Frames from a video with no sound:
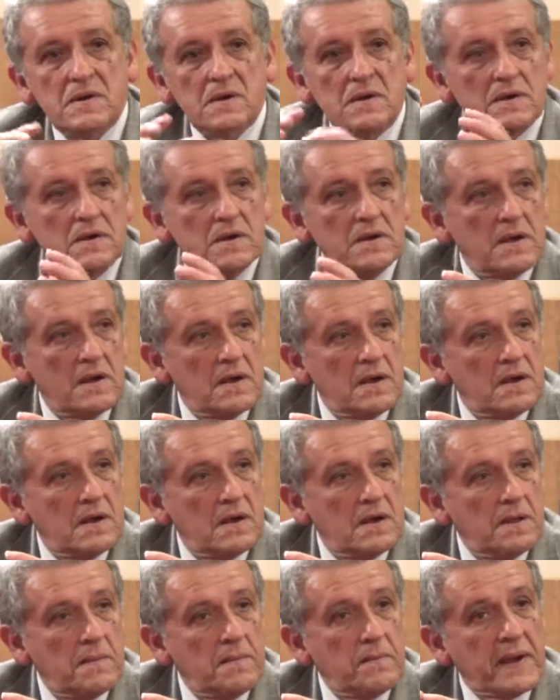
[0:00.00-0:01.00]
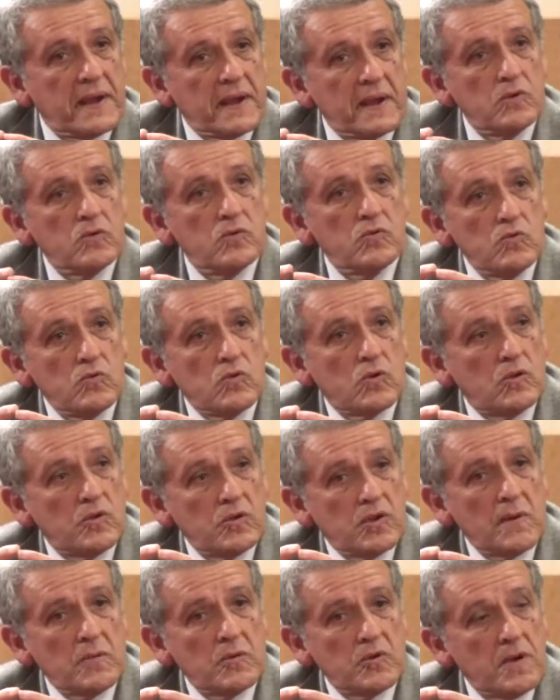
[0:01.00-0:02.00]
y el pequeño núcleo,
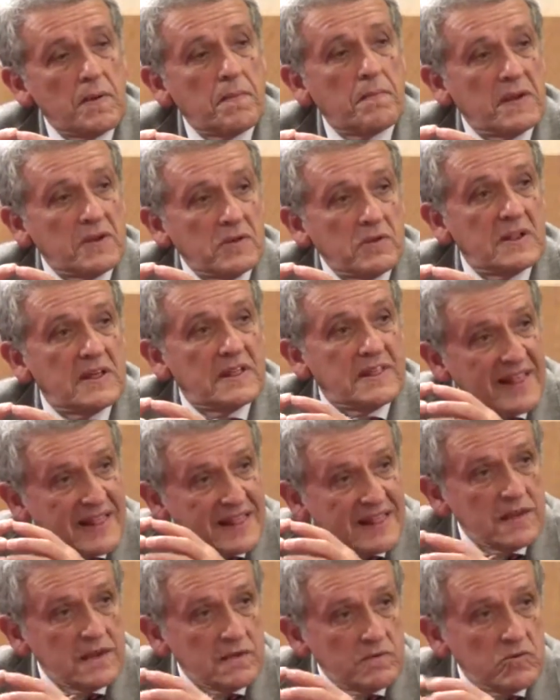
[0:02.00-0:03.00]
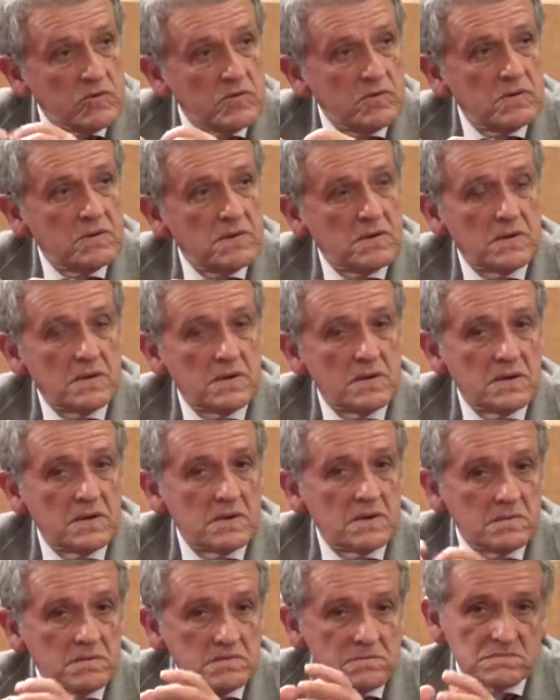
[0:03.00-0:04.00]
digamos, de españoles nativos,
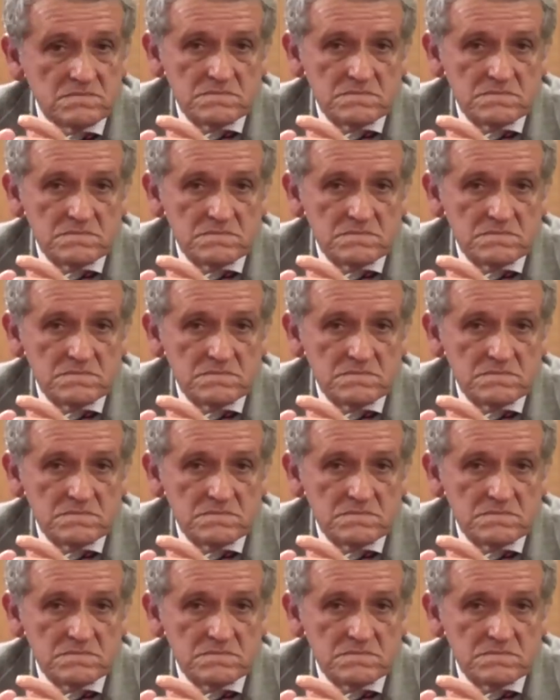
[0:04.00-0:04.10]
eh,